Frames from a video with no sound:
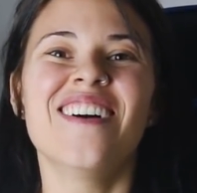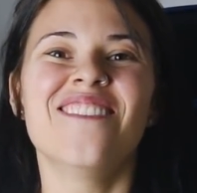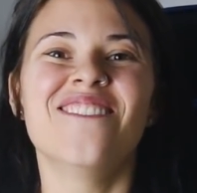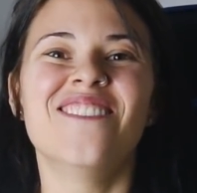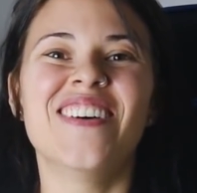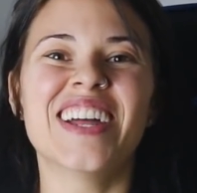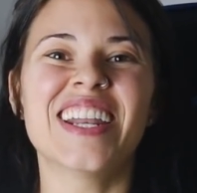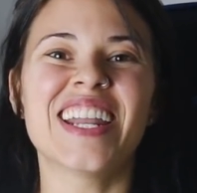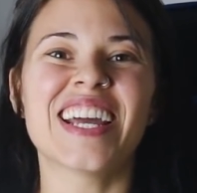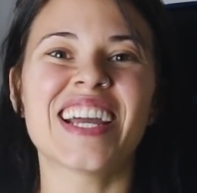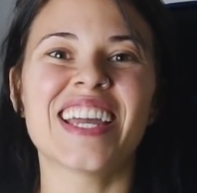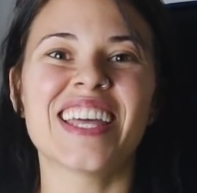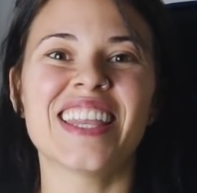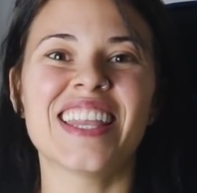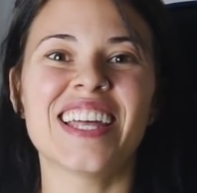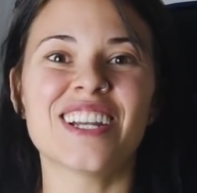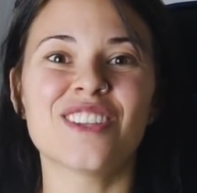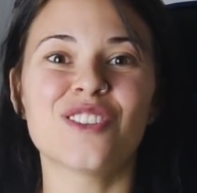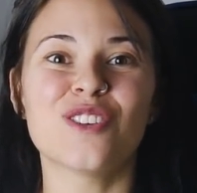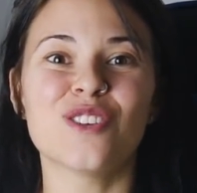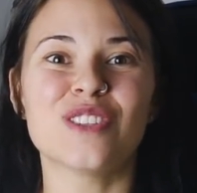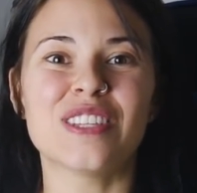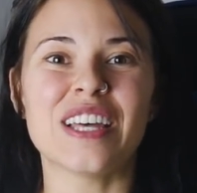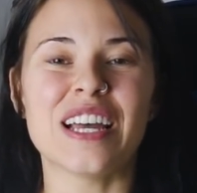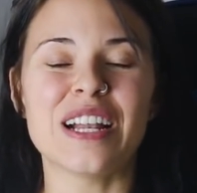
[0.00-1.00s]
van a
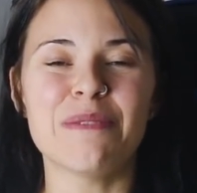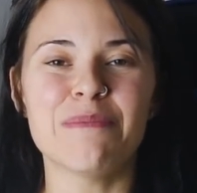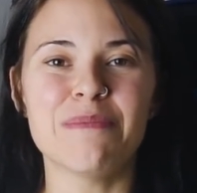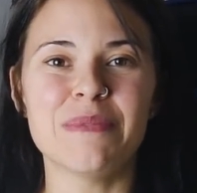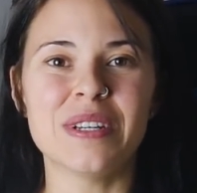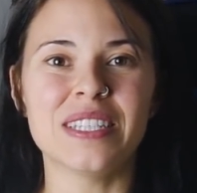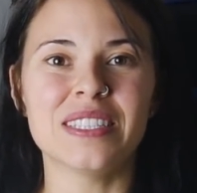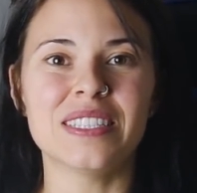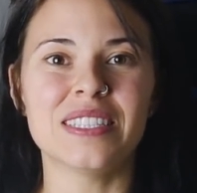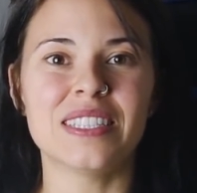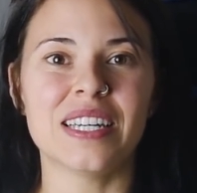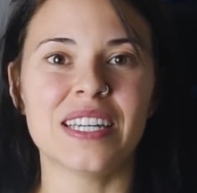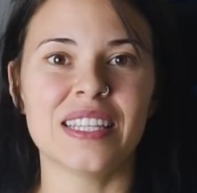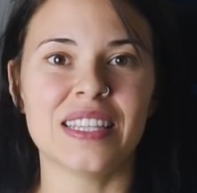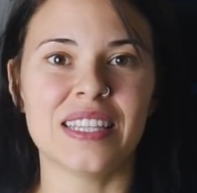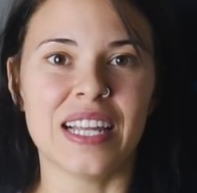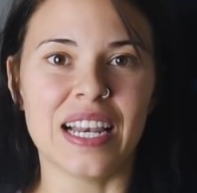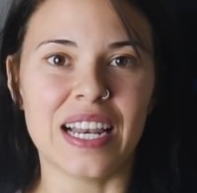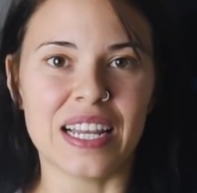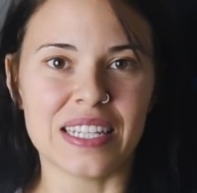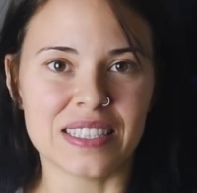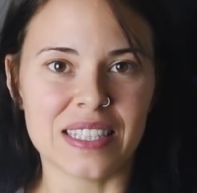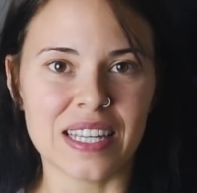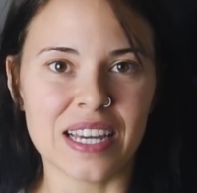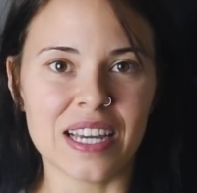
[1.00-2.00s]
quedar totalmente
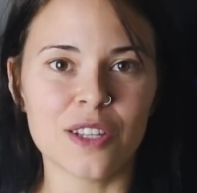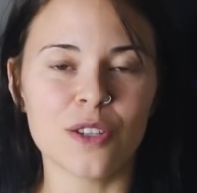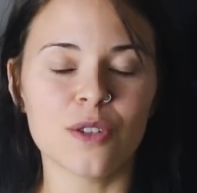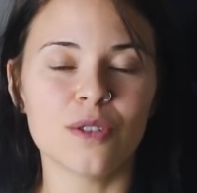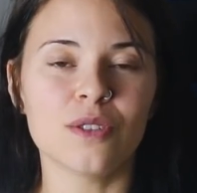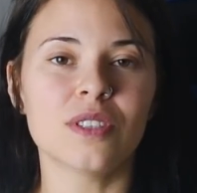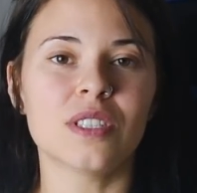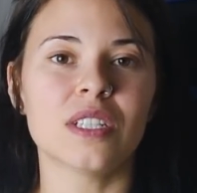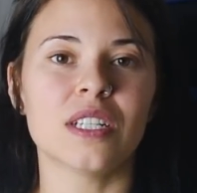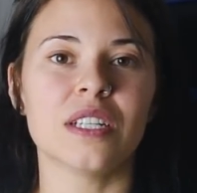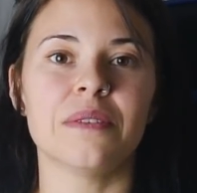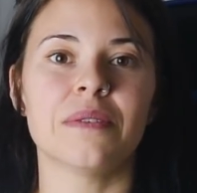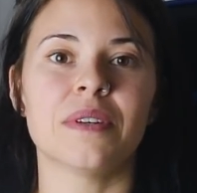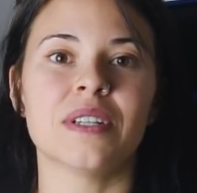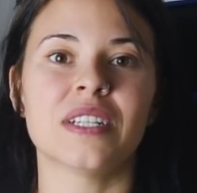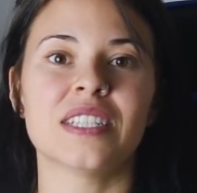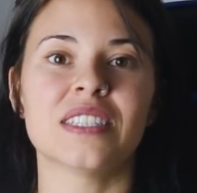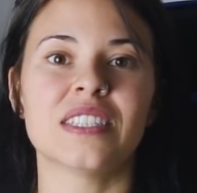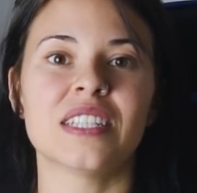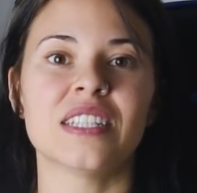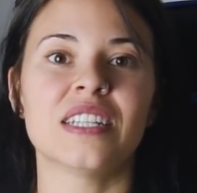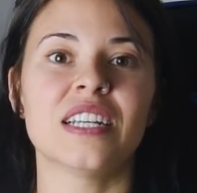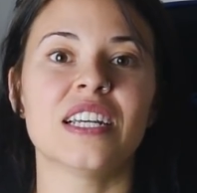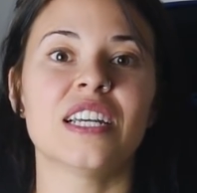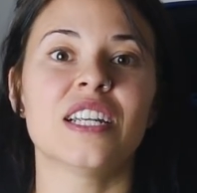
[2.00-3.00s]
delatados y van
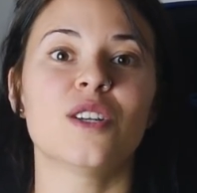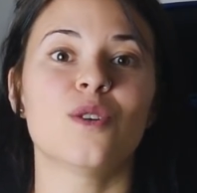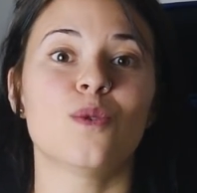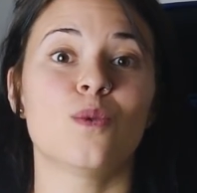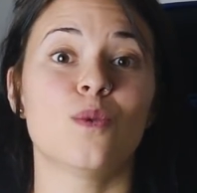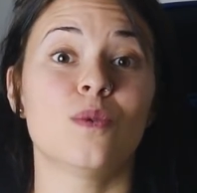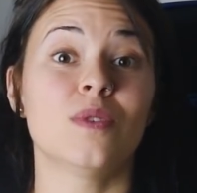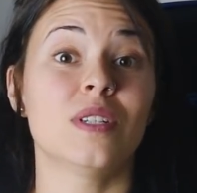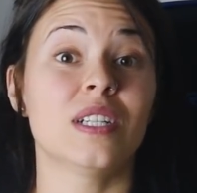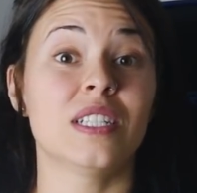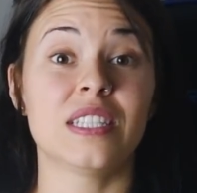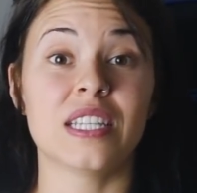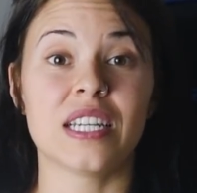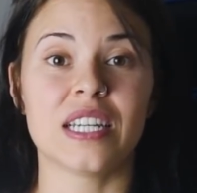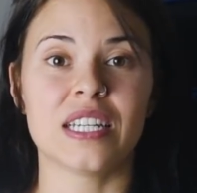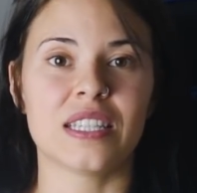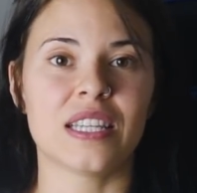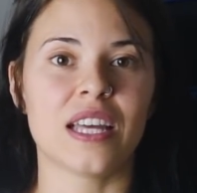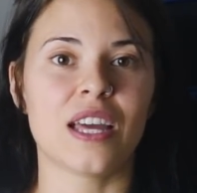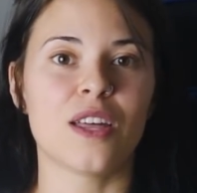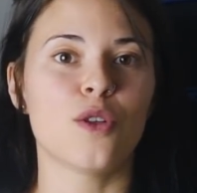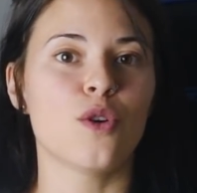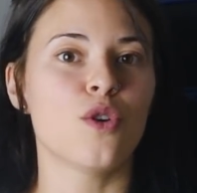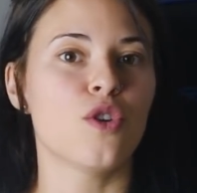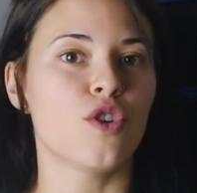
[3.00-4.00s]
a tener un
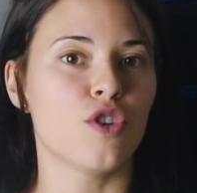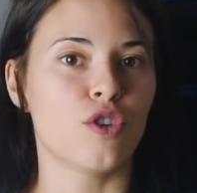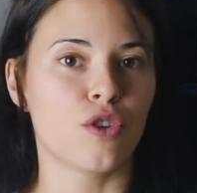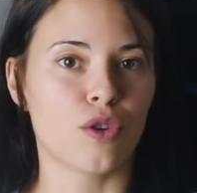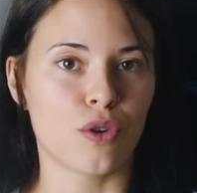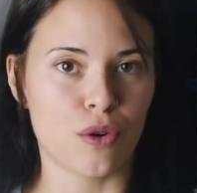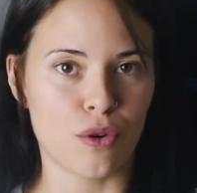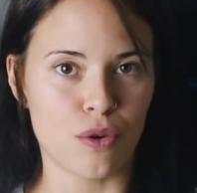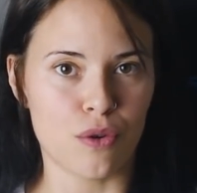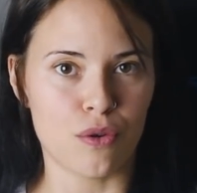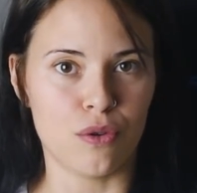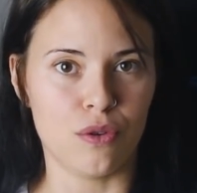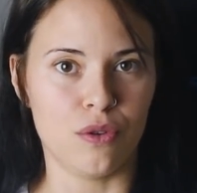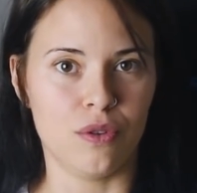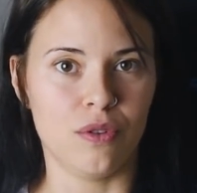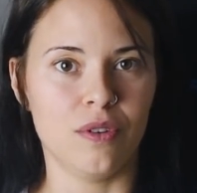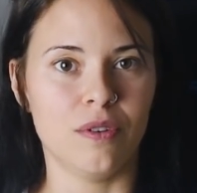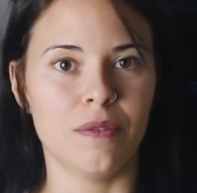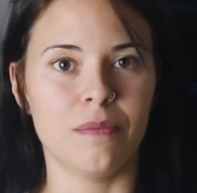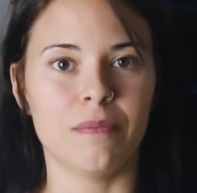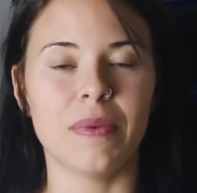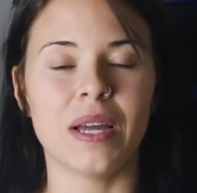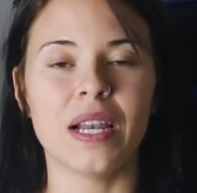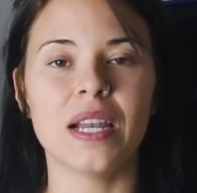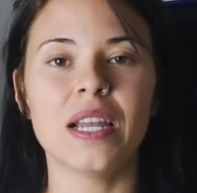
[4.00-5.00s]
etiquetado rojo.
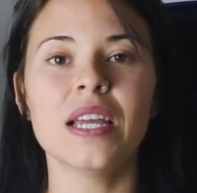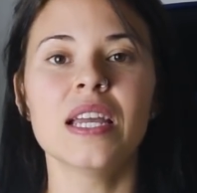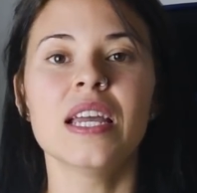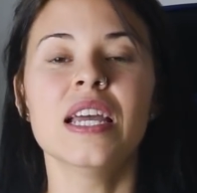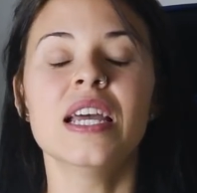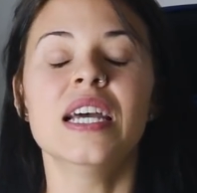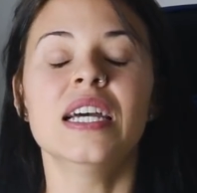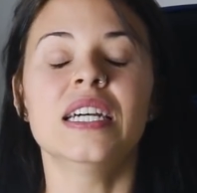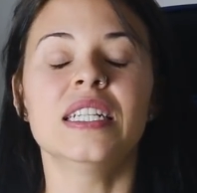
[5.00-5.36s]
¿Vale?